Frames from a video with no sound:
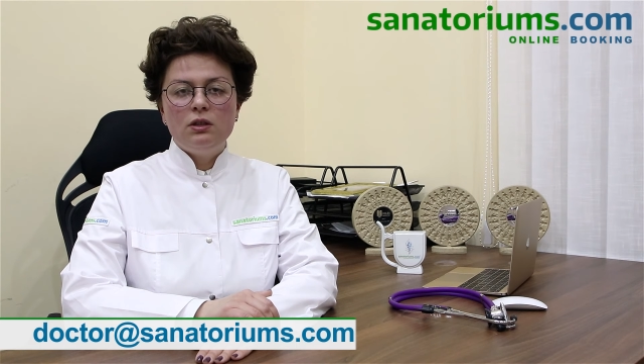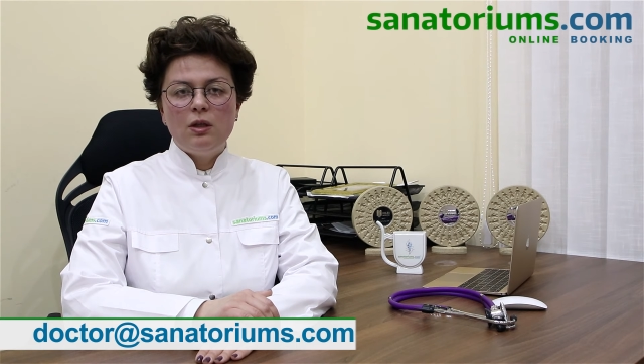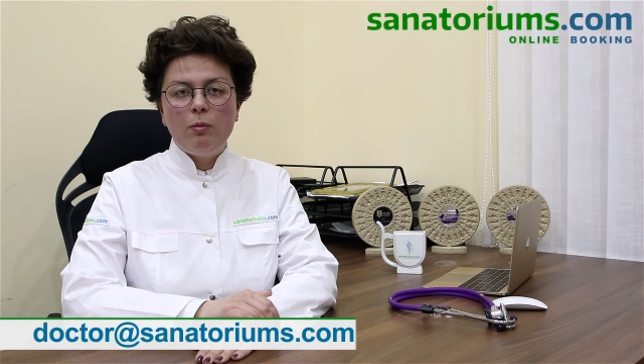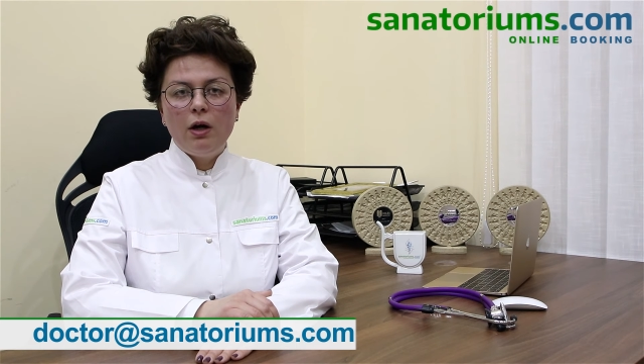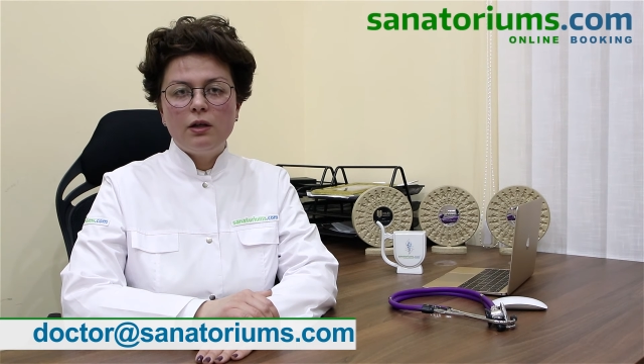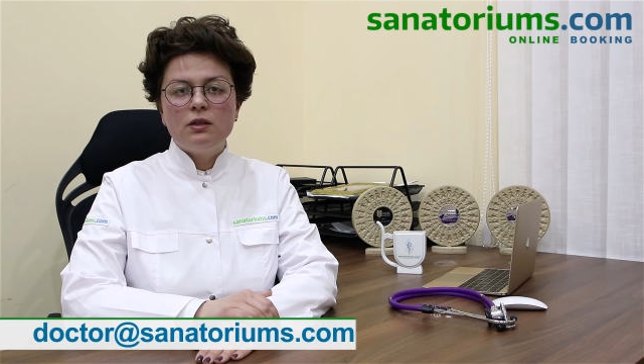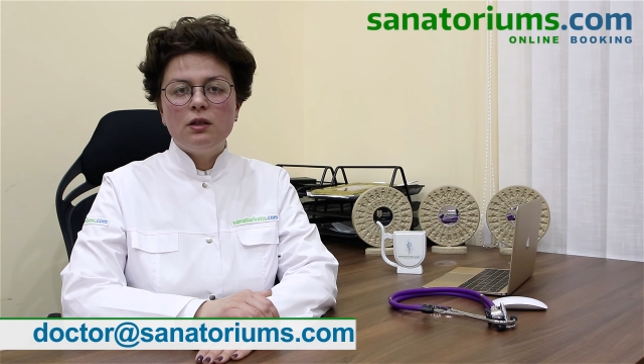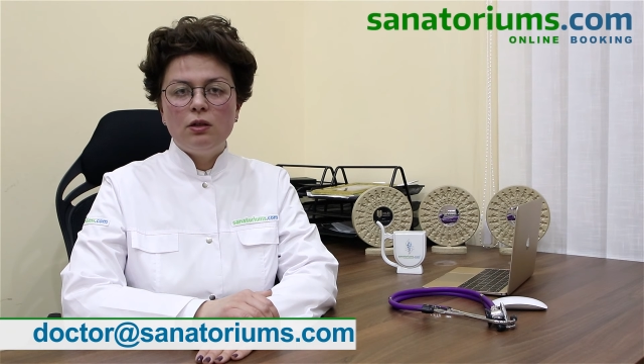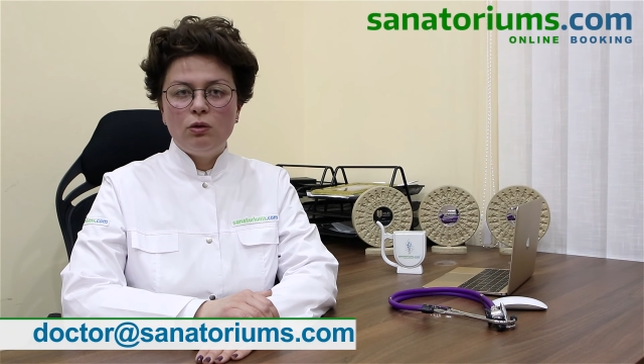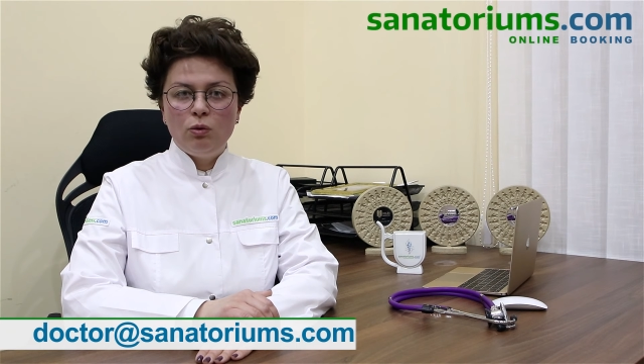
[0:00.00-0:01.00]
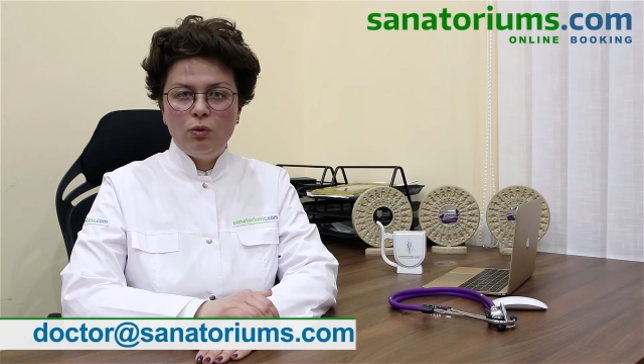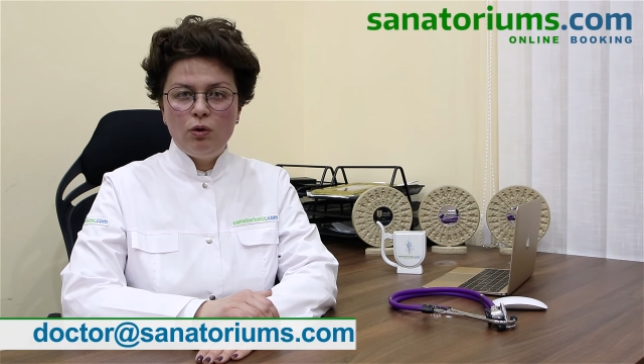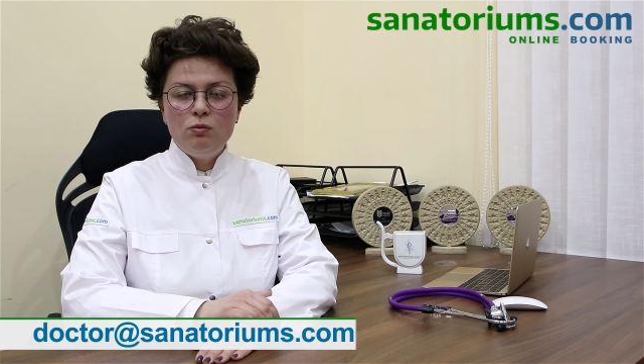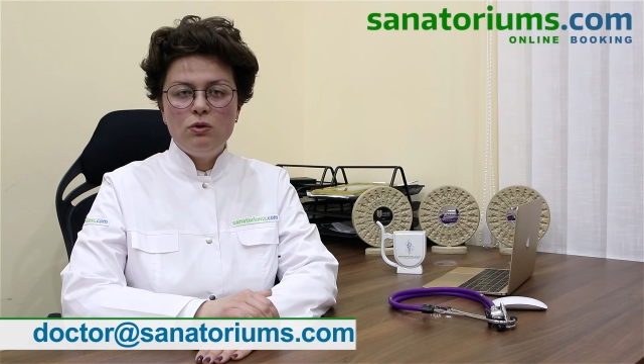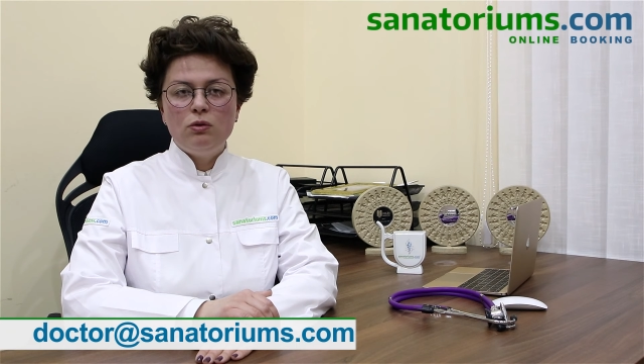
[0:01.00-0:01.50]

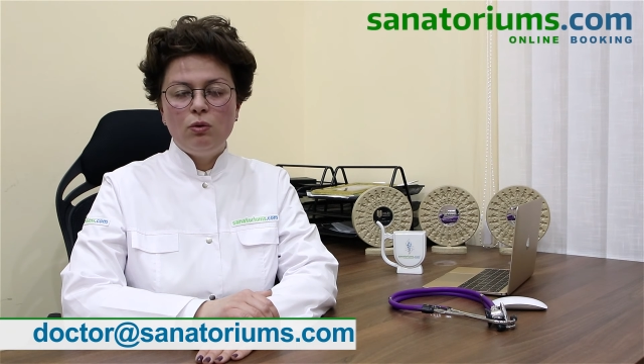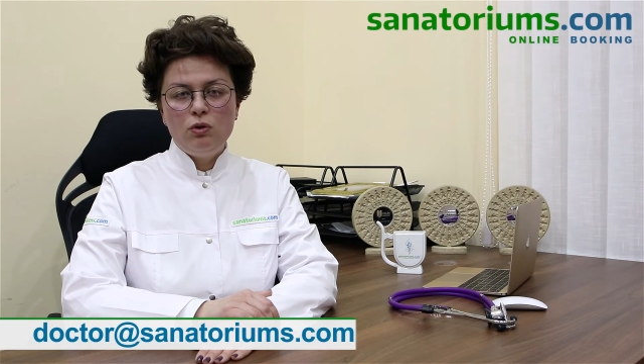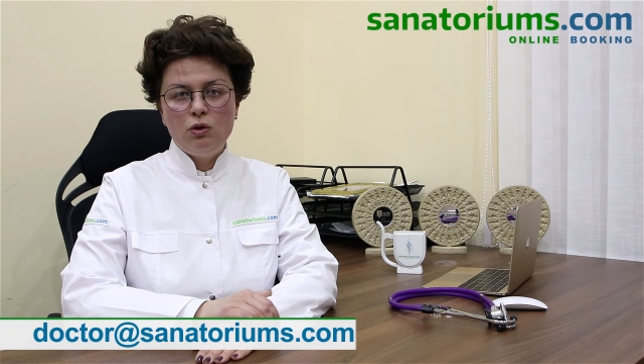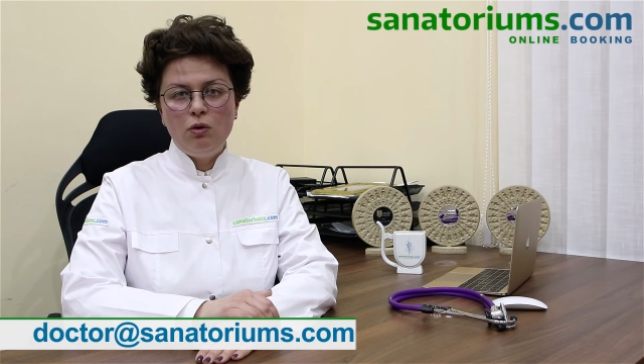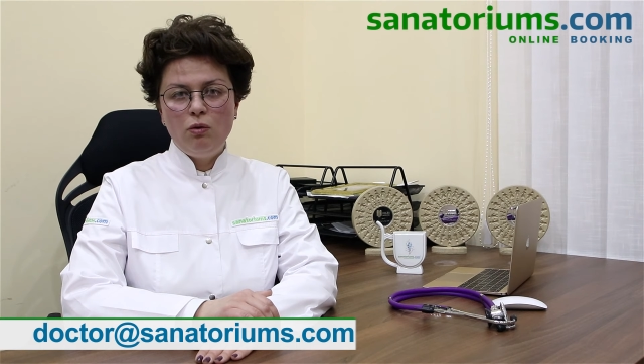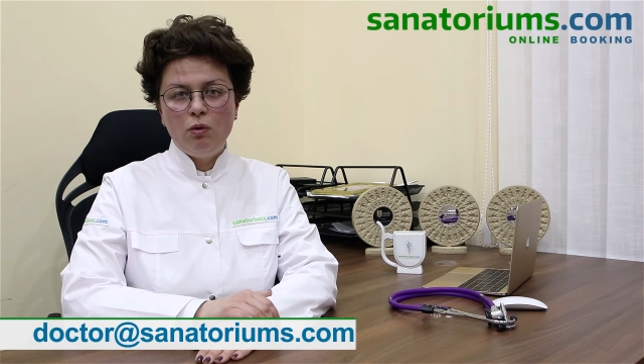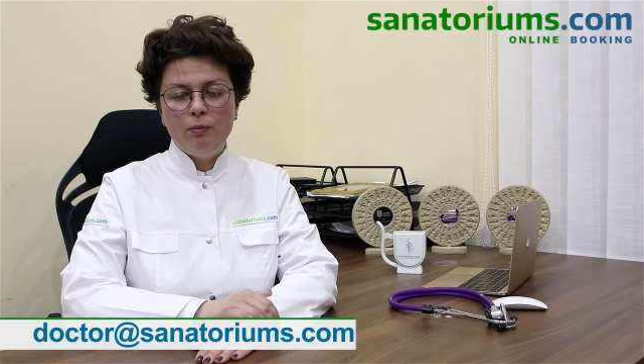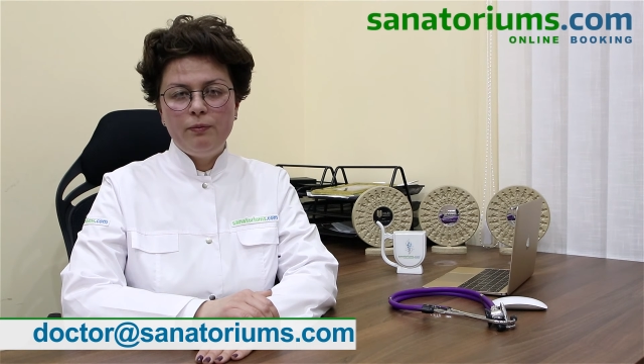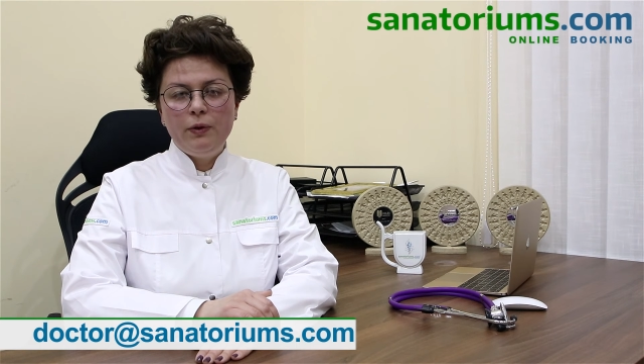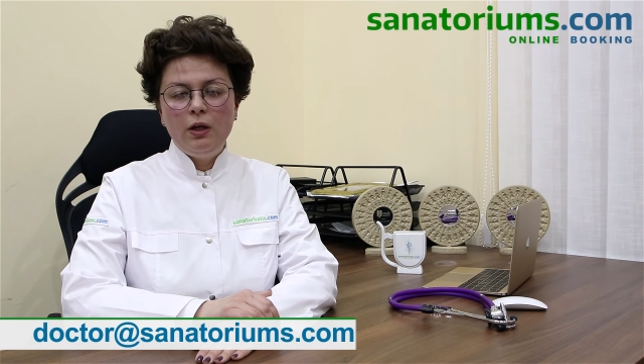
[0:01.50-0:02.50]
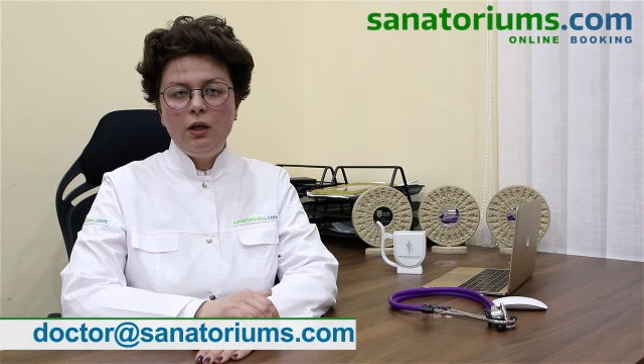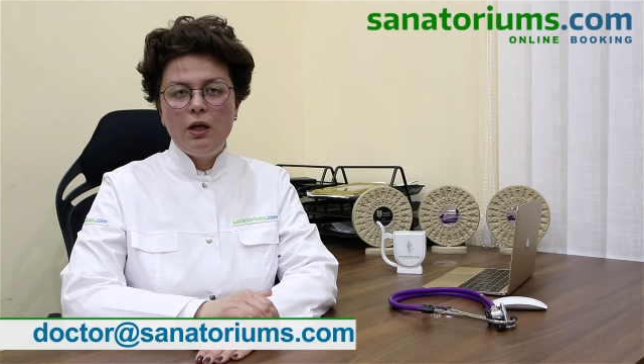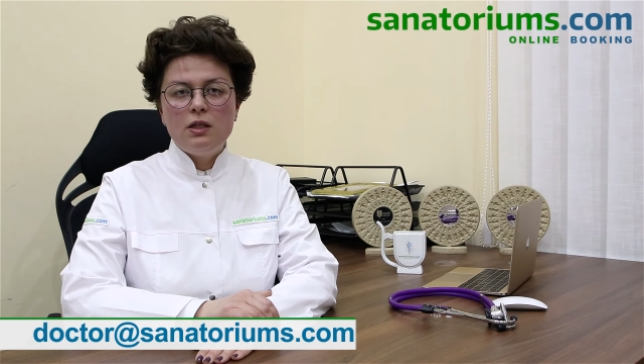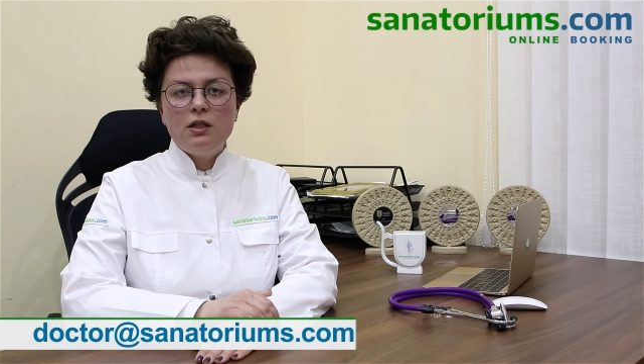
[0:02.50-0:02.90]
собакасанаториумс.ком и